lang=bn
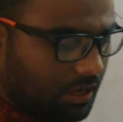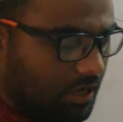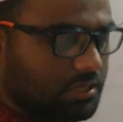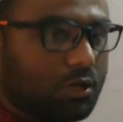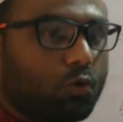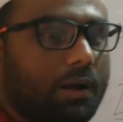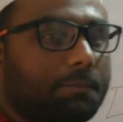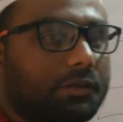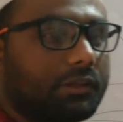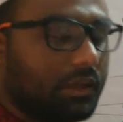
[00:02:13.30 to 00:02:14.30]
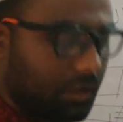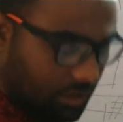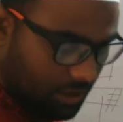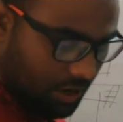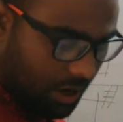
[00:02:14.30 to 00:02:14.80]
এই শিরোনামটিতে
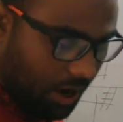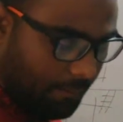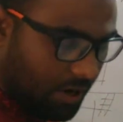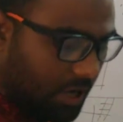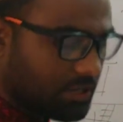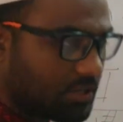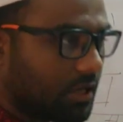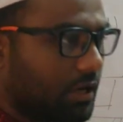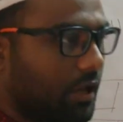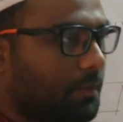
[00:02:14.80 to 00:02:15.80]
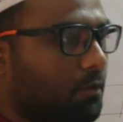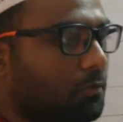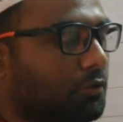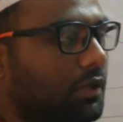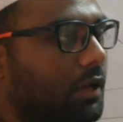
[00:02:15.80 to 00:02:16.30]
আমরা আজকের এই
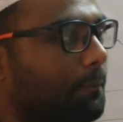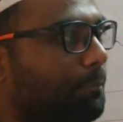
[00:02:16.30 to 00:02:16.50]
প্রবন্ধে